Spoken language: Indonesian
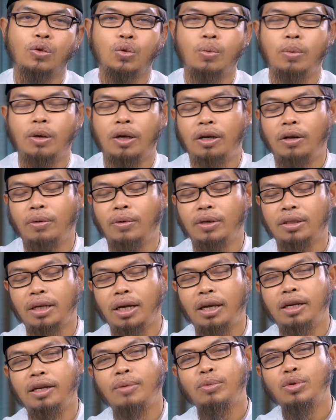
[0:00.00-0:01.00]
subhanahu wa
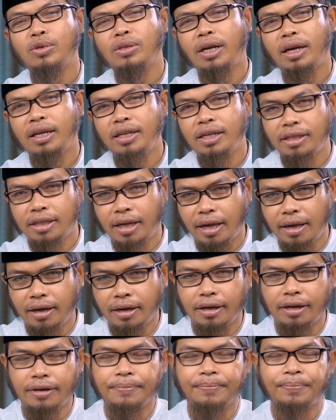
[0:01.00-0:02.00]
taala namun sangat
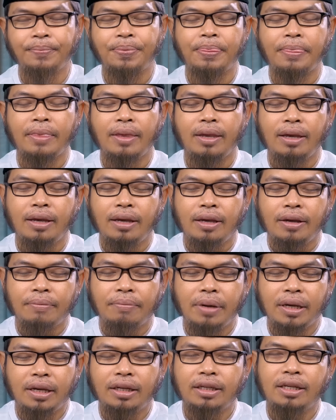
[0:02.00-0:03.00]
disayangkan
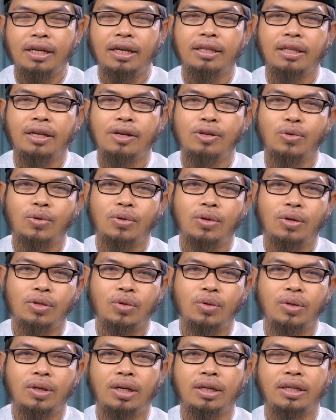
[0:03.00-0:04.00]
banyak di antara
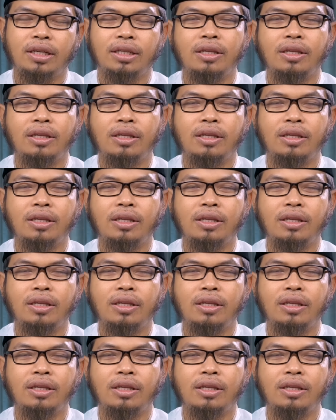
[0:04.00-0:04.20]
saudara-saudara